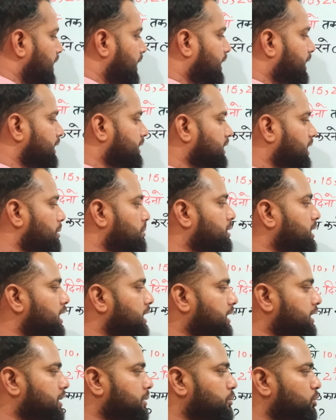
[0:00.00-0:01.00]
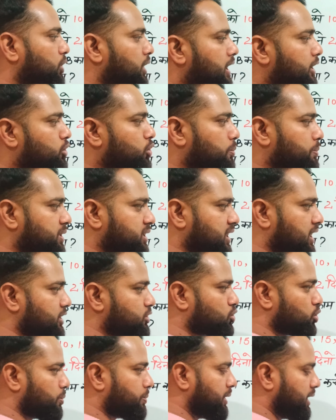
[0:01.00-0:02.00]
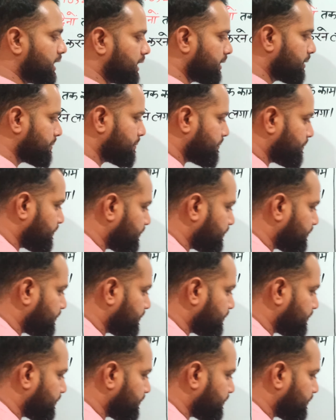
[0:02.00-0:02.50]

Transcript: एक किताब का अंकित मूल्य एक सौ पचास रुपये है